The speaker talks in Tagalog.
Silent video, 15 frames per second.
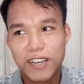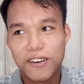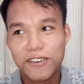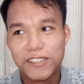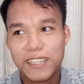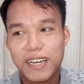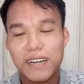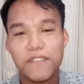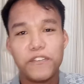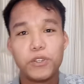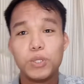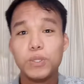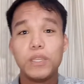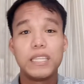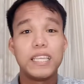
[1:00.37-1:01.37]
ako ng
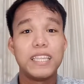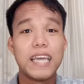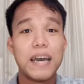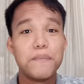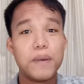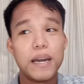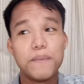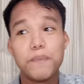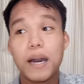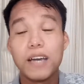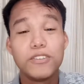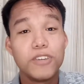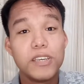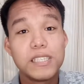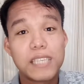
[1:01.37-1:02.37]
opportunity na
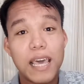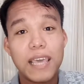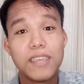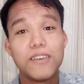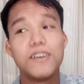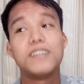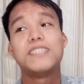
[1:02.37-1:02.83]
maka-join sa inyo.